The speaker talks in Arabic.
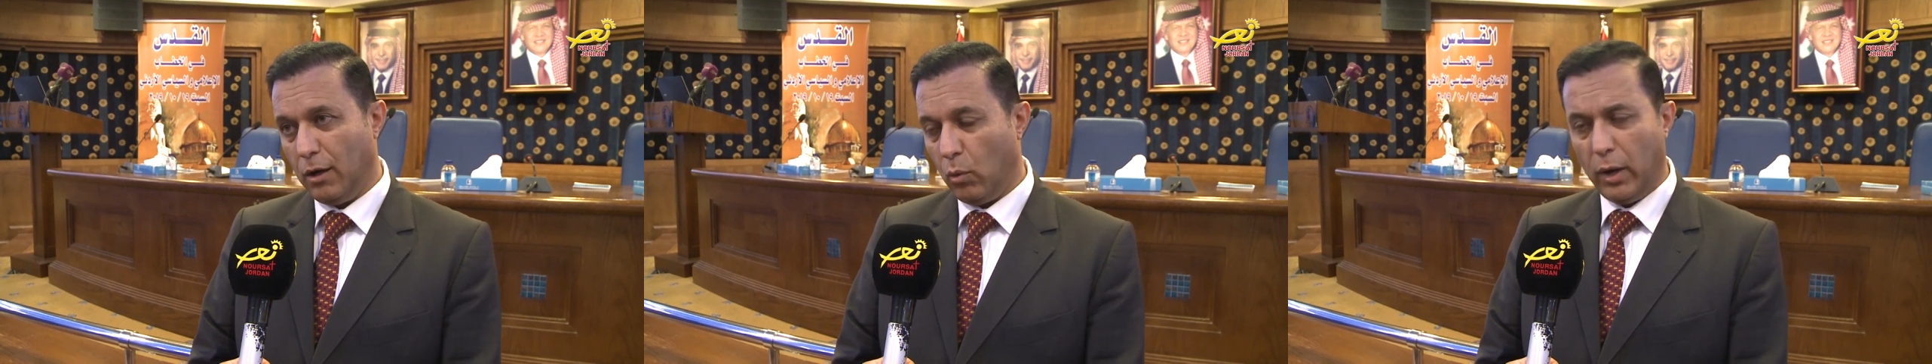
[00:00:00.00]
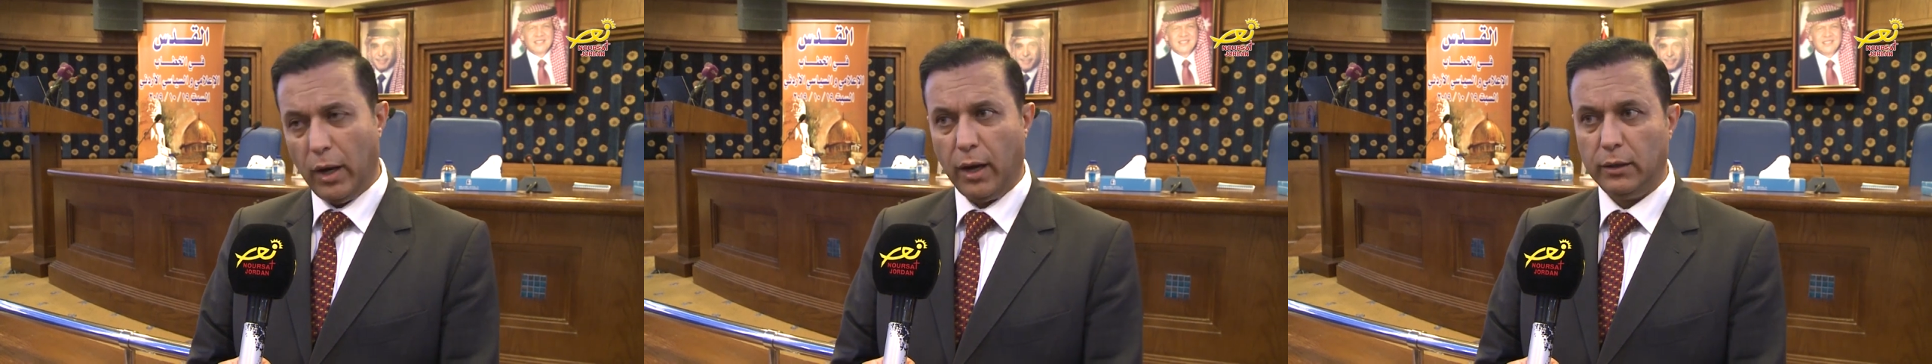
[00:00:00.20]

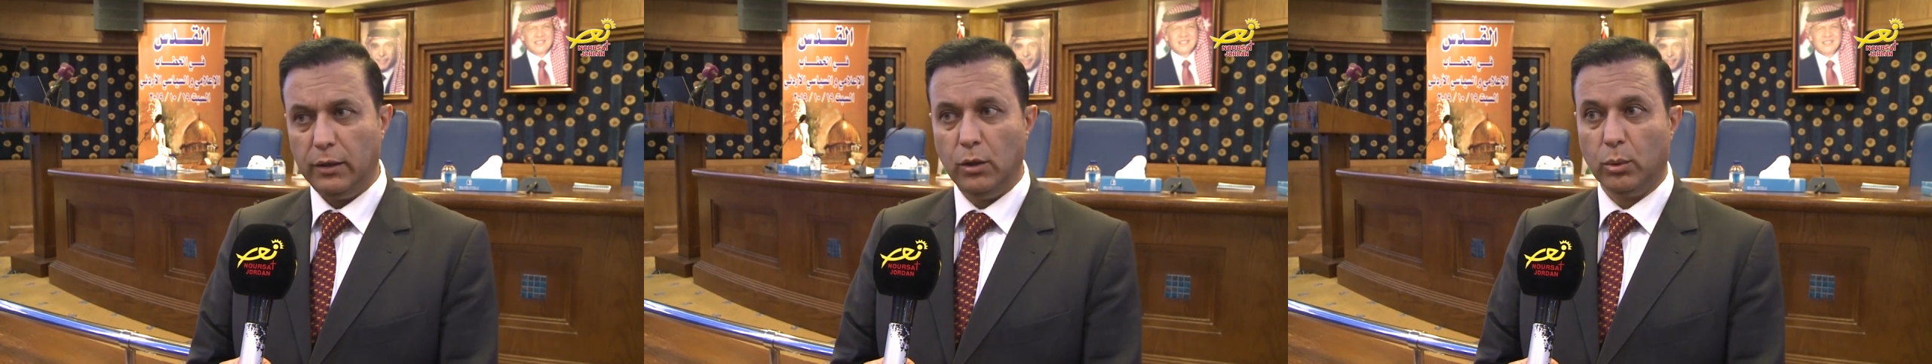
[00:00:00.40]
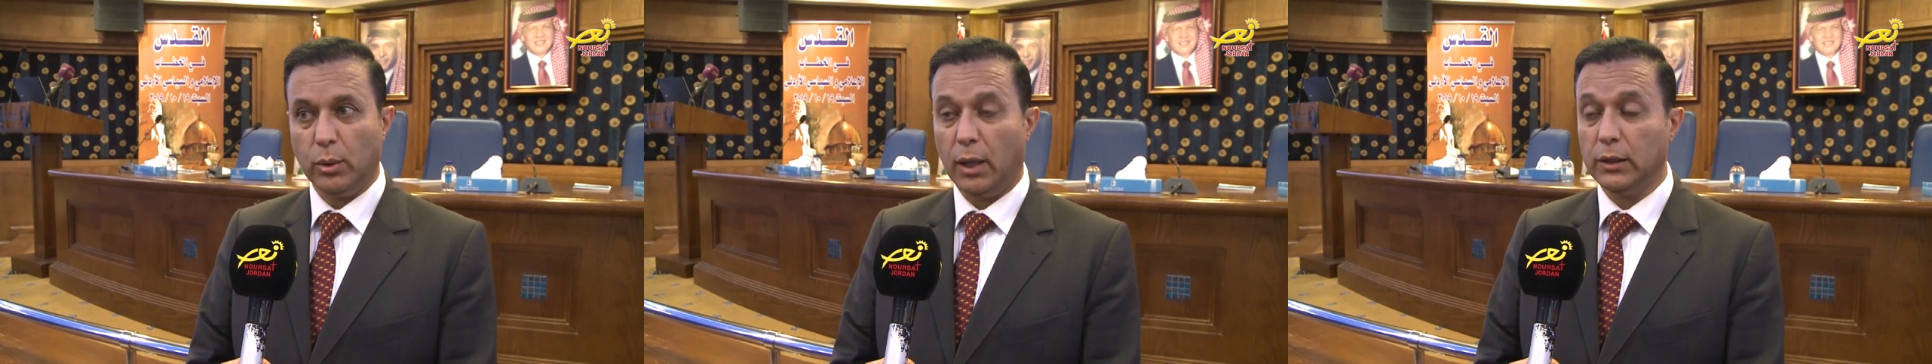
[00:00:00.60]

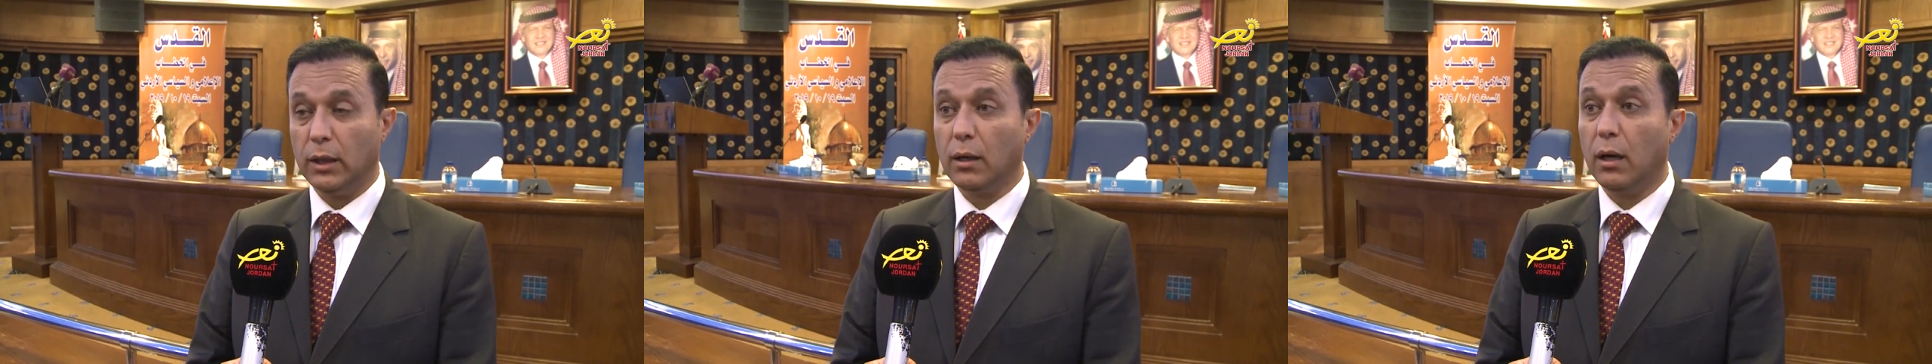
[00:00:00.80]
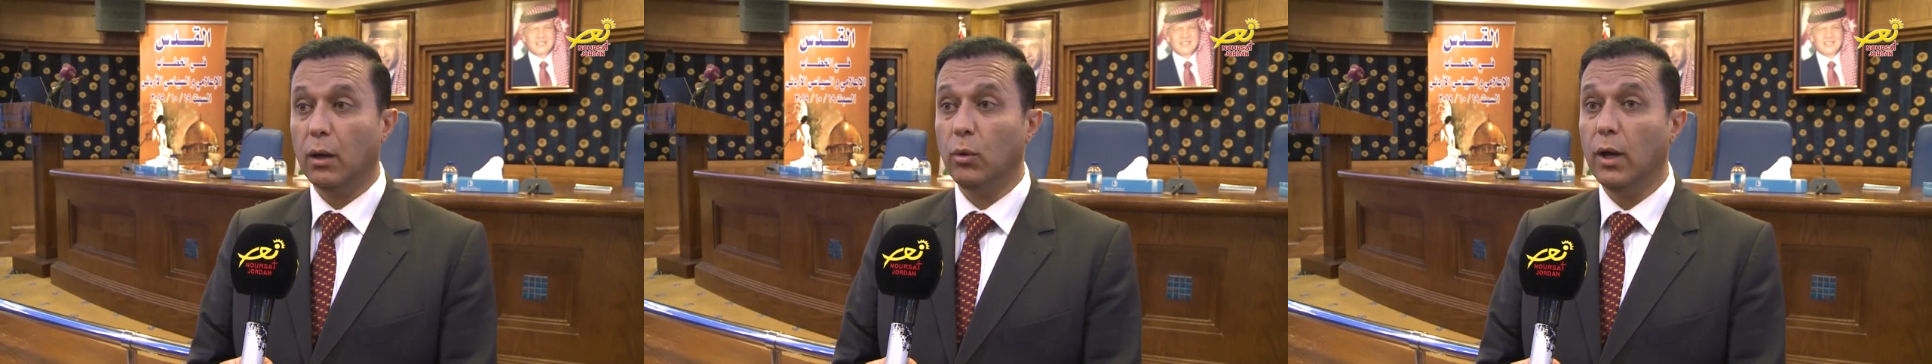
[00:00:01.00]
وغني عن
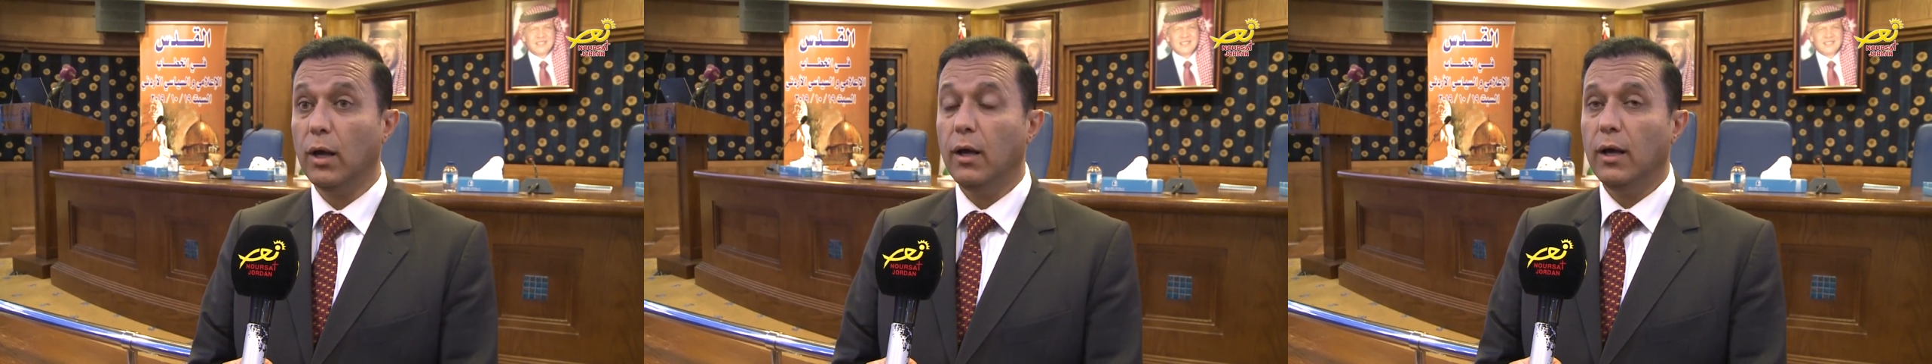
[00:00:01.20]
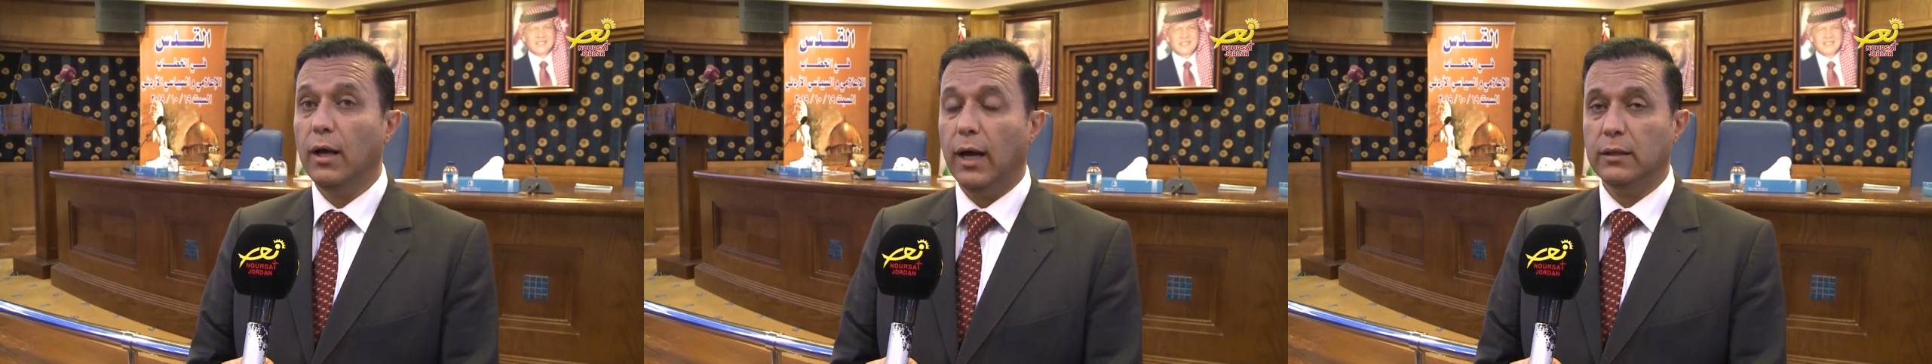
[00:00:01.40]
القول
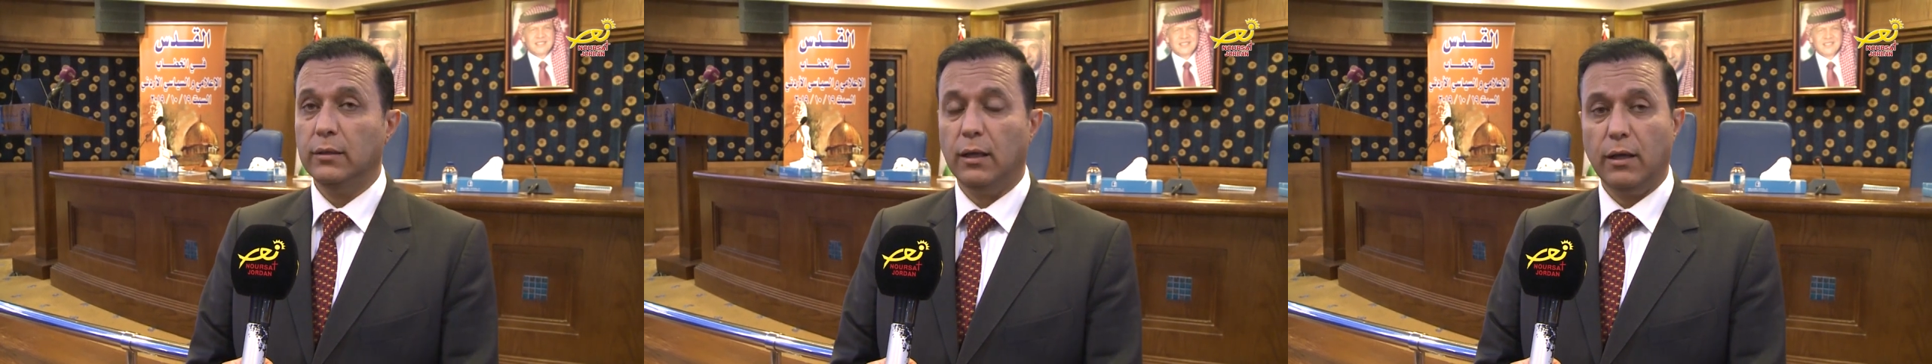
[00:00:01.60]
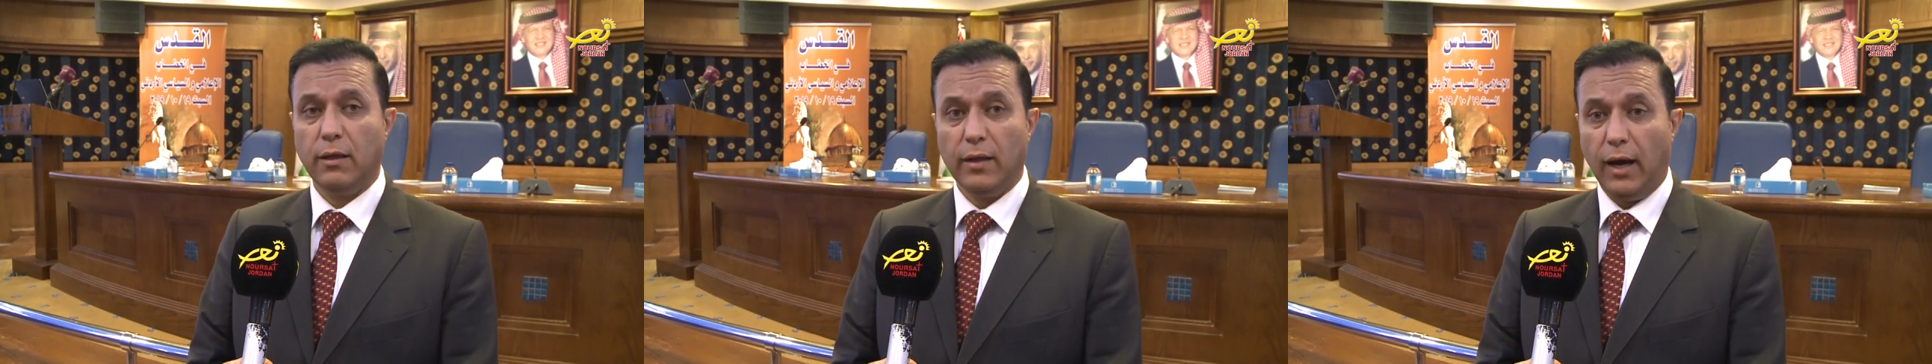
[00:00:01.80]

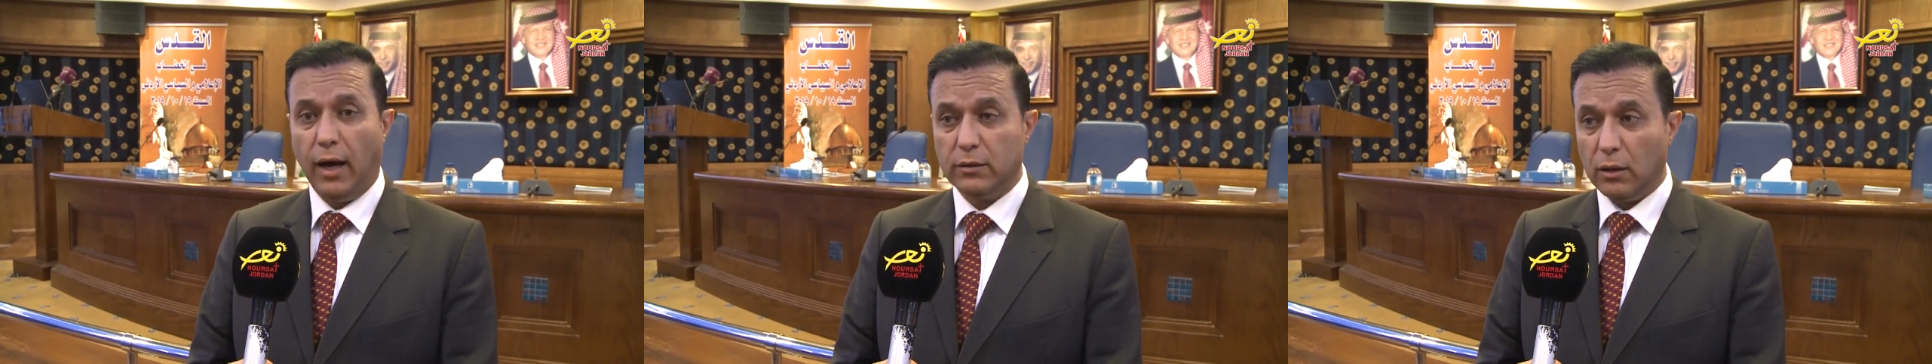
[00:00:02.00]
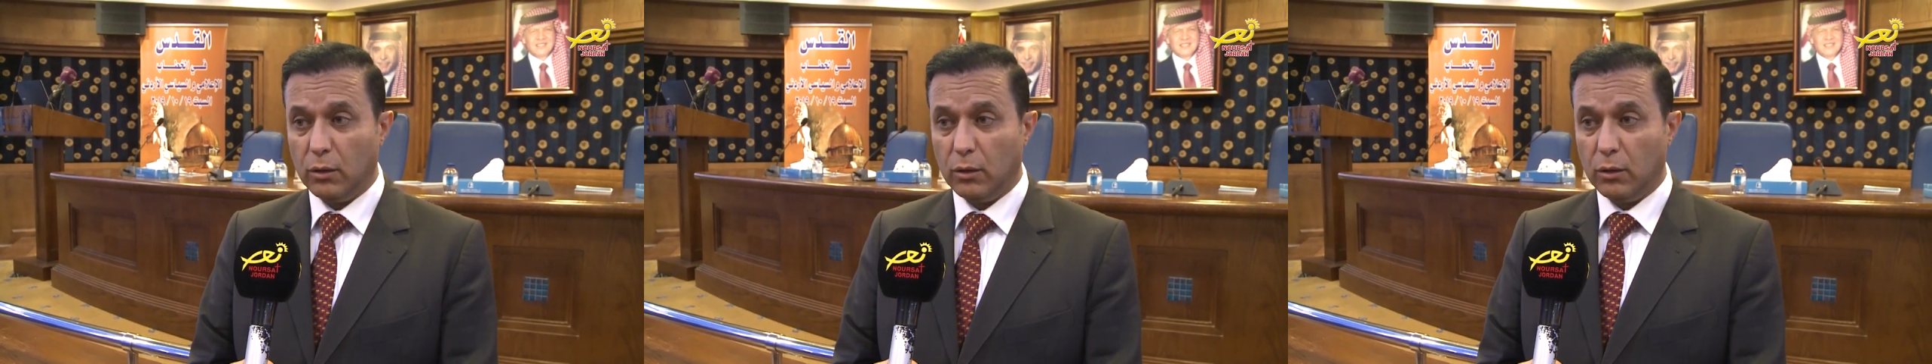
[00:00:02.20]
أن الإذاعة